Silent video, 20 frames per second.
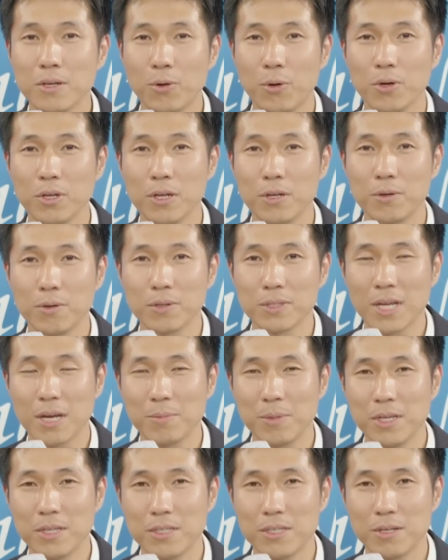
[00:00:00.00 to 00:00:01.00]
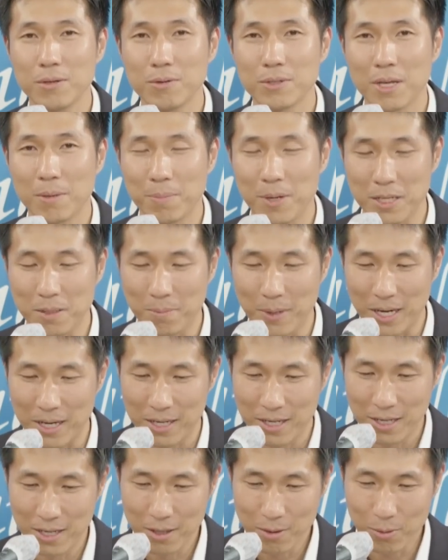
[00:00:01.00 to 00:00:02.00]
010-3270-3828,
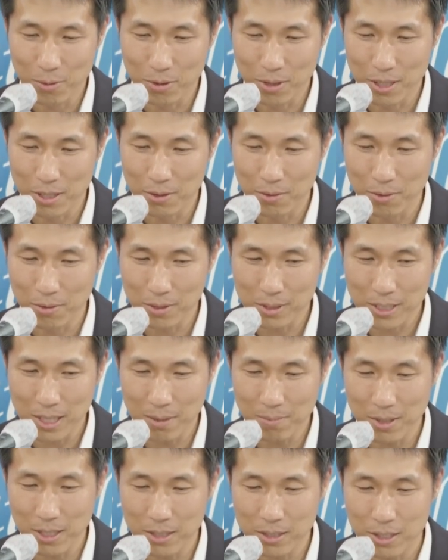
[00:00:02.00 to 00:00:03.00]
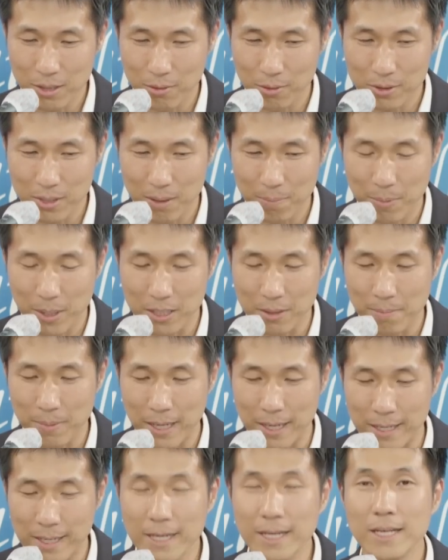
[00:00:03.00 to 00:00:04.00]

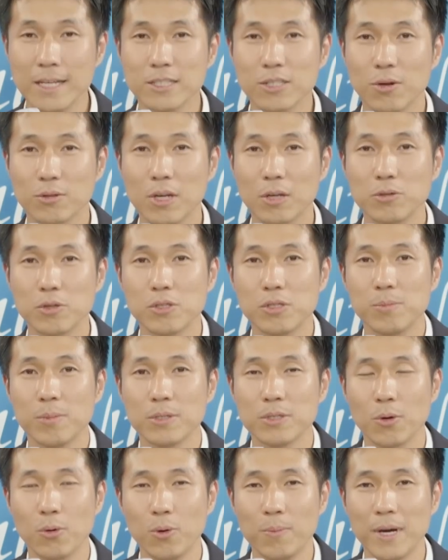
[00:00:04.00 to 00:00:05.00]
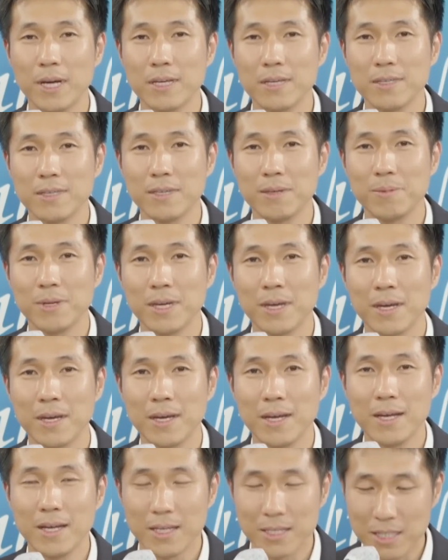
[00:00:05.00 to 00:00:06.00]
010-3270-3828 전화 주시면 이제 오마이 TV에
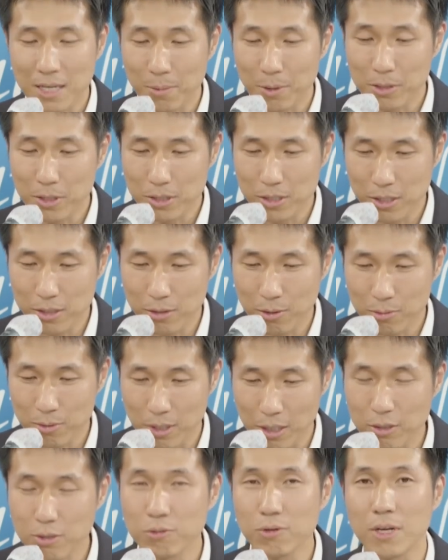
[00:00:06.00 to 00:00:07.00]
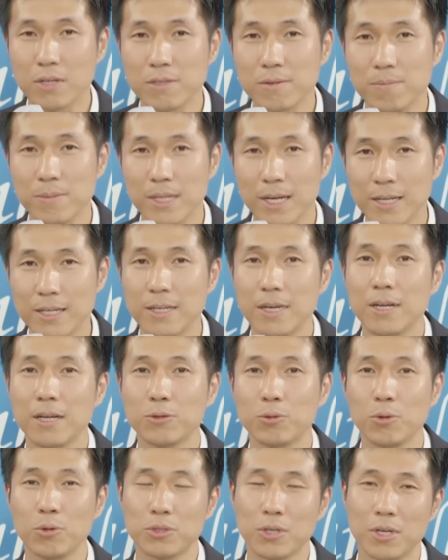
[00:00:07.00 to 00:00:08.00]
잡아서 시청률 내실 수가 있습니다. 그래야
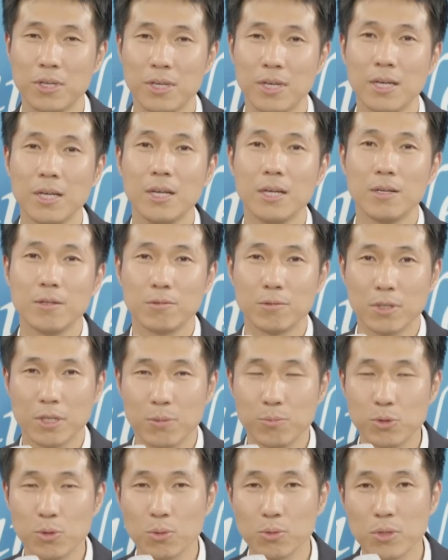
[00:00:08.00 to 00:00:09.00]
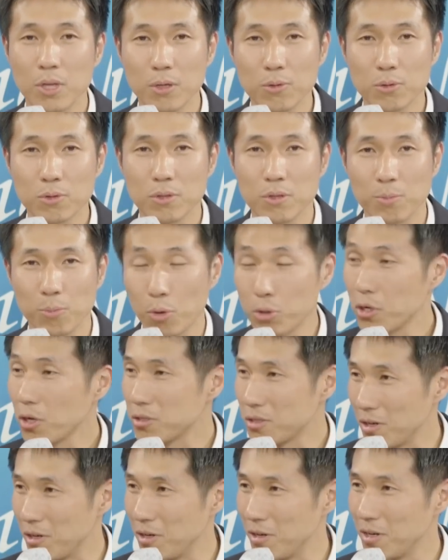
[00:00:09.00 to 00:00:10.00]
또 저희 우리 김종대 교수님
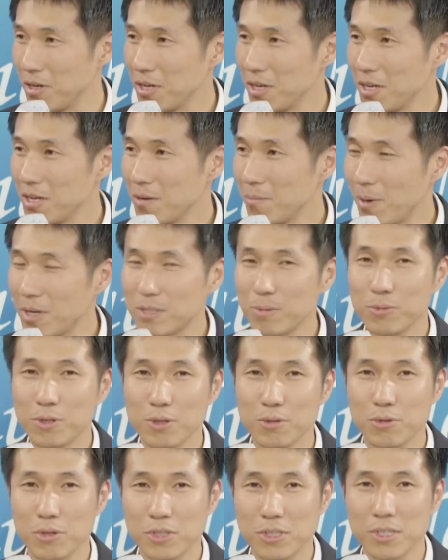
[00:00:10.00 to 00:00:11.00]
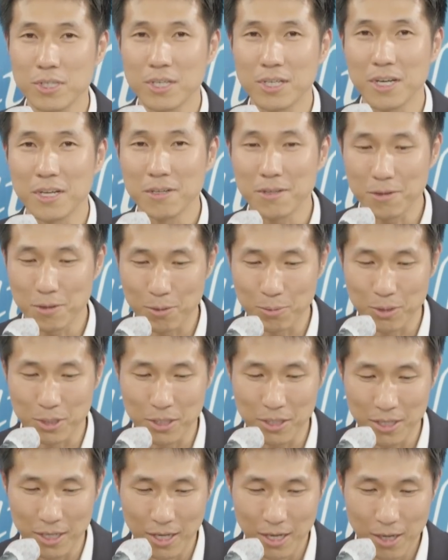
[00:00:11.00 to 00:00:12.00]
모셔서 네. 말씀 들을 수 있으니까요.
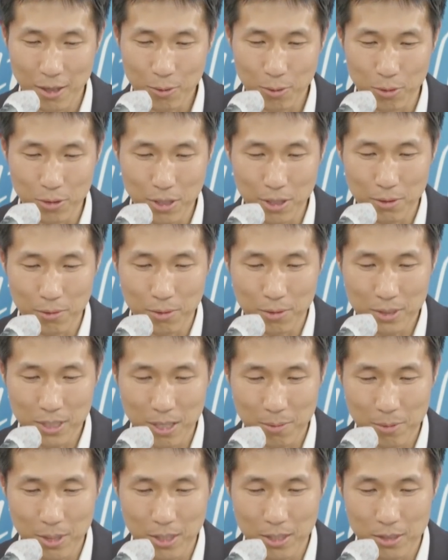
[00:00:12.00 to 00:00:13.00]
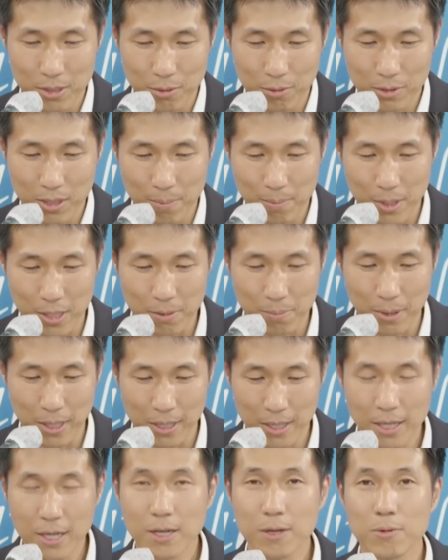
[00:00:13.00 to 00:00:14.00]
여러분들 010-3270-3828
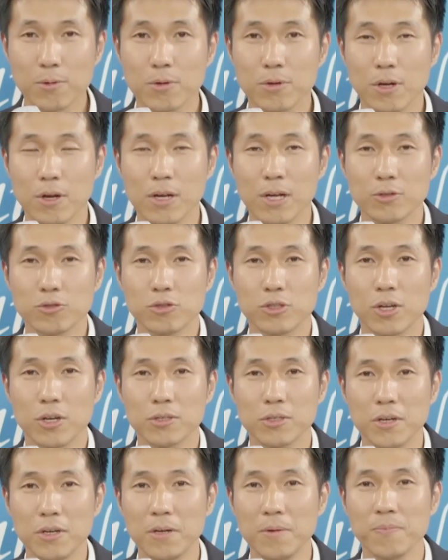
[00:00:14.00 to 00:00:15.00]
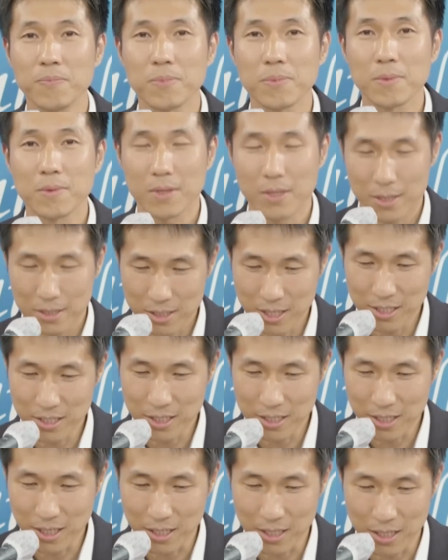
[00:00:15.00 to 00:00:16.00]
꼭 연락 주셔서
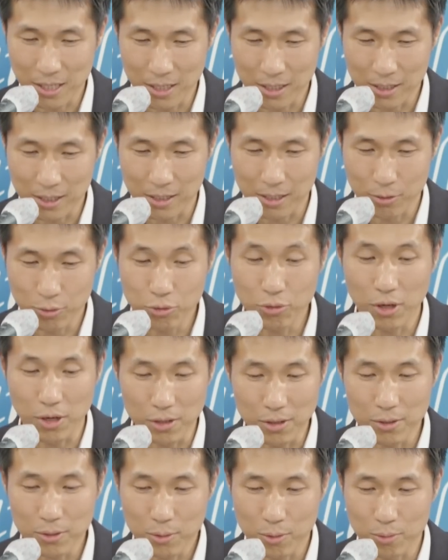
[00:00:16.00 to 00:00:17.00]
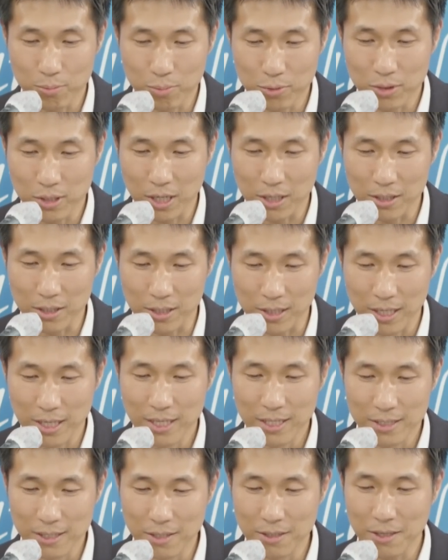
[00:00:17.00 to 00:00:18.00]
실시, 아, 그 후원 꼭 부탁을
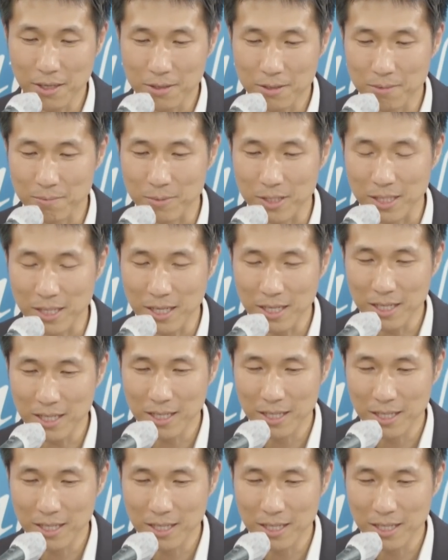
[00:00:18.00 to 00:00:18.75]
드리겠습니다.